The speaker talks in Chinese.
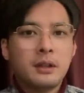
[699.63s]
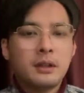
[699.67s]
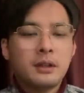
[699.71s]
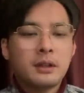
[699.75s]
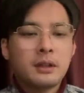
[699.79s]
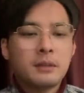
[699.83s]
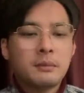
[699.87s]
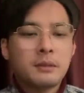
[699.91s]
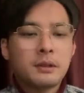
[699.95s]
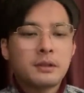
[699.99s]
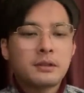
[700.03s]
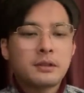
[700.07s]

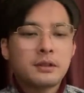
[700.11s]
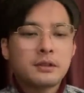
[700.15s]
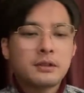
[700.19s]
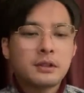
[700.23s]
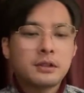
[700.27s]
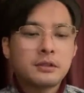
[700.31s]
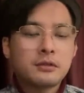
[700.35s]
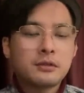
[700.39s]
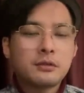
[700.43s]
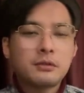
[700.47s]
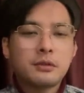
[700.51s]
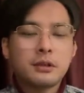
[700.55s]
那么造
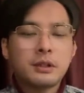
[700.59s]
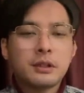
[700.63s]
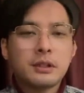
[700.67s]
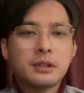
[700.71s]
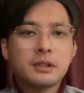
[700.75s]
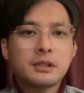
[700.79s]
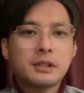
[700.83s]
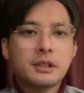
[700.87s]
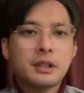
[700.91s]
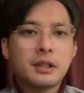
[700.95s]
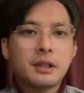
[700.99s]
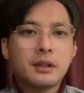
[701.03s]
成中国的一
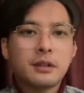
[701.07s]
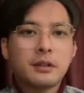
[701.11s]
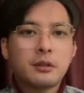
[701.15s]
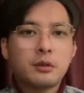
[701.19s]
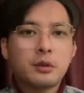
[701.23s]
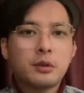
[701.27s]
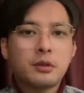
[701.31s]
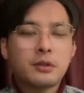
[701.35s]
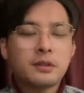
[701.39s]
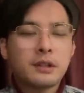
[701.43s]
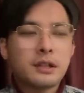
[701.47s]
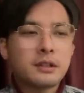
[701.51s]
些
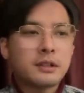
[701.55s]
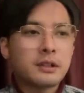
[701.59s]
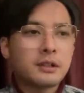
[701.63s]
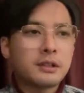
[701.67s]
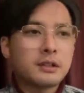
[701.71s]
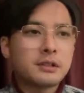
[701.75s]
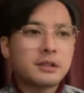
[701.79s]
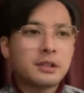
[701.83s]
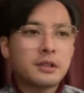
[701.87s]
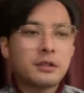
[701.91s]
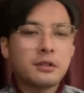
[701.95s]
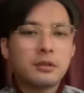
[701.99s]
国有财产的
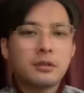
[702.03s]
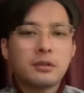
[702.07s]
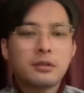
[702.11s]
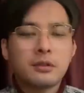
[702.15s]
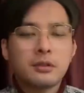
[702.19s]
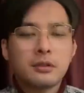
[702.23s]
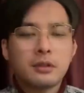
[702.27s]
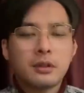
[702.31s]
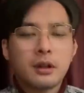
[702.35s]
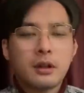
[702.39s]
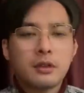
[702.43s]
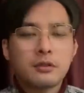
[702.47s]
一些
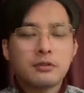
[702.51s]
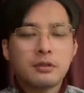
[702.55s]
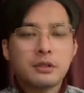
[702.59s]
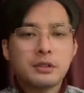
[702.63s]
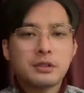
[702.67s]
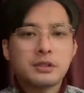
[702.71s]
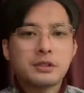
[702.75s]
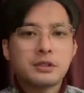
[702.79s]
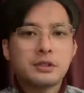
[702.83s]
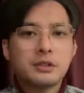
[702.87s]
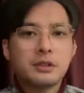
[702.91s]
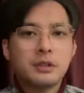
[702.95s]
啊损
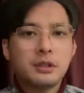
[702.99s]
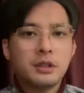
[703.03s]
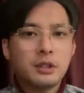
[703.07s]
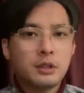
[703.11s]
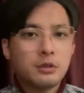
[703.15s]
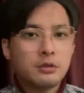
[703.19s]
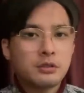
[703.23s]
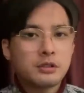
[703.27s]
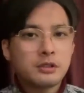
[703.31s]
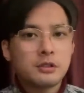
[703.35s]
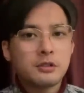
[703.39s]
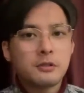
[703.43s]
失
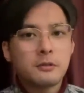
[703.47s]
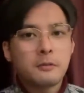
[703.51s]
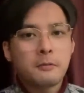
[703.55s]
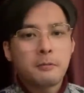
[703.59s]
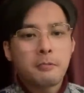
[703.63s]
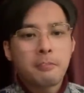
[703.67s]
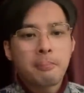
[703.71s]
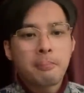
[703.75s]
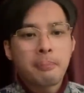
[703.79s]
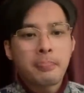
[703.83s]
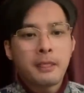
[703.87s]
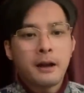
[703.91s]
流失
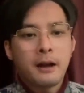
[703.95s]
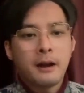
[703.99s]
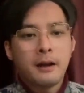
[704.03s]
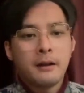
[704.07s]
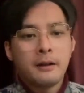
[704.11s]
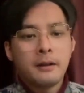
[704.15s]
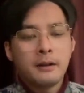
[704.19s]
啊，